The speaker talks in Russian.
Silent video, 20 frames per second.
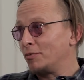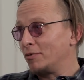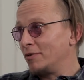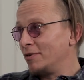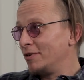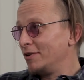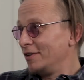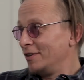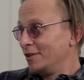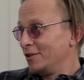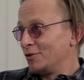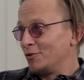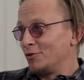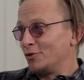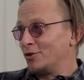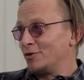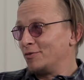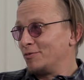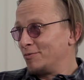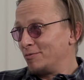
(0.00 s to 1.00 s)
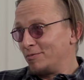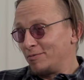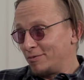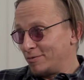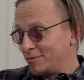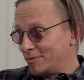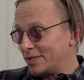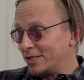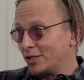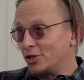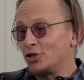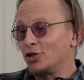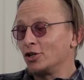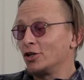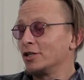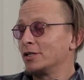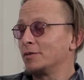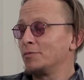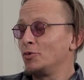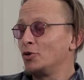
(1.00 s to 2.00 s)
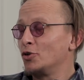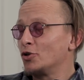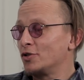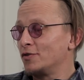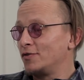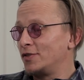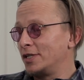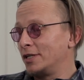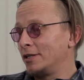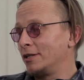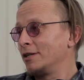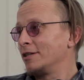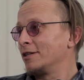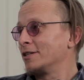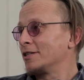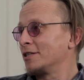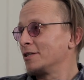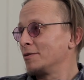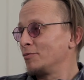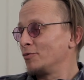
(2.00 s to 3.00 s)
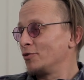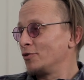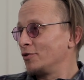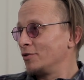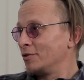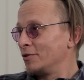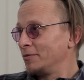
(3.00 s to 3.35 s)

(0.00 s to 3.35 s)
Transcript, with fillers: То есть э, сначала смеешься всегда над собой.